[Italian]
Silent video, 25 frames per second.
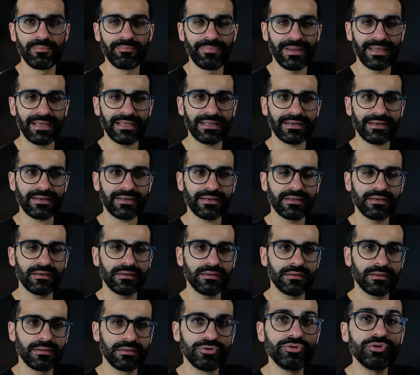
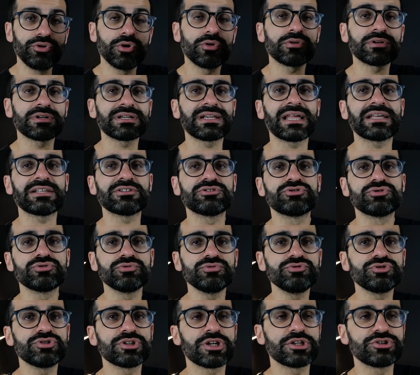per non
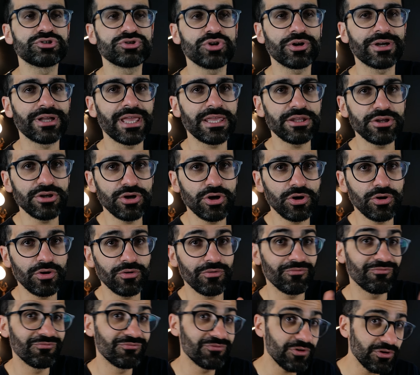raggiungere ciò che
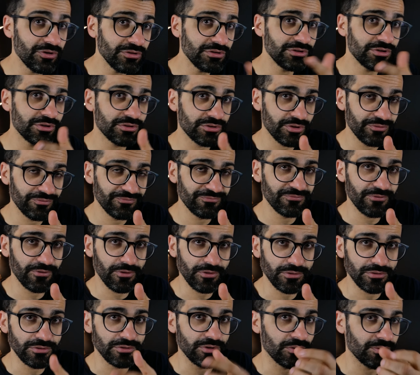io voglio o non
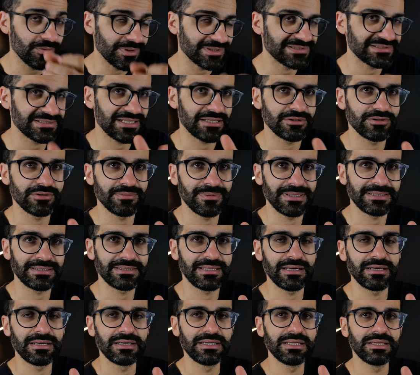voglio? Questa è la
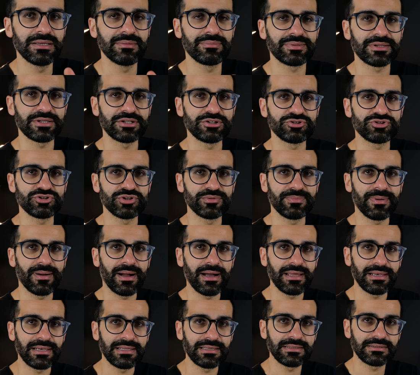domanda
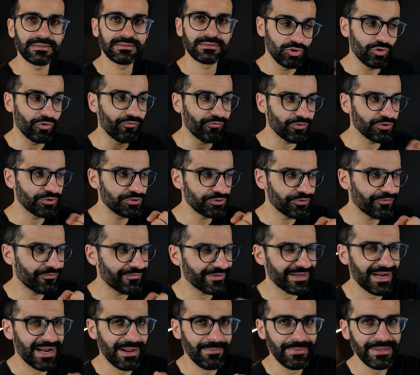principale. Lo voglio
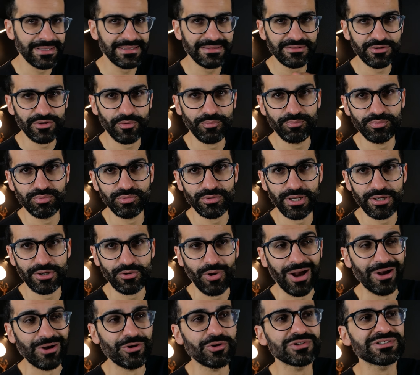veramente oppure
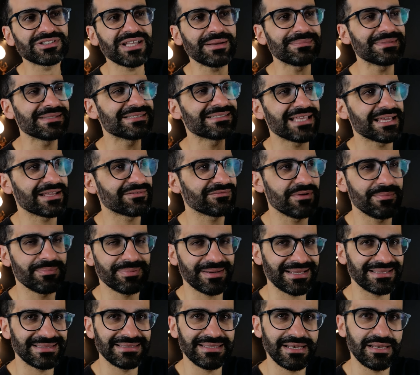no? A cosa mi serve
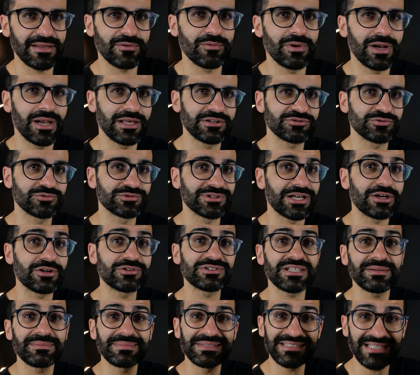prendere quella scusa? A
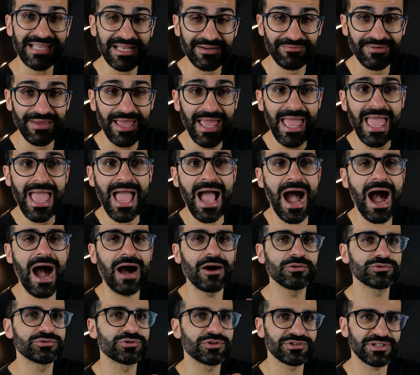cosa mi serve
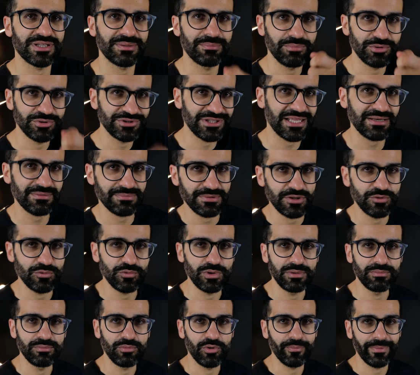autosabotarmi in
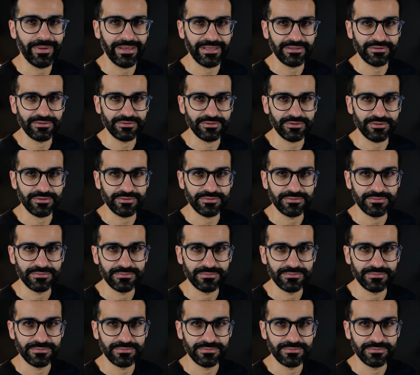quel momento?